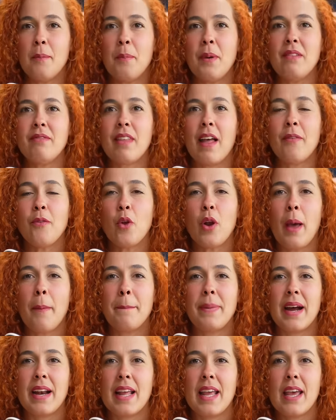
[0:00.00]
pintando las
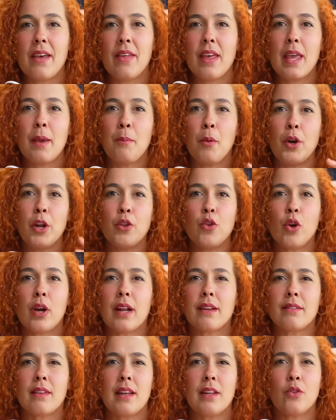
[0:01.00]
paredes y poniendo
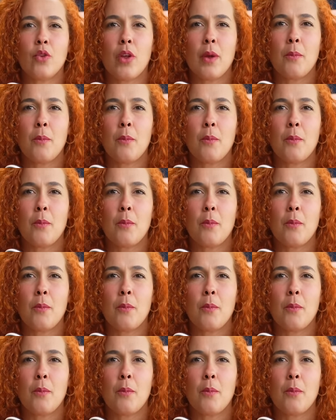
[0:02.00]
cartelitos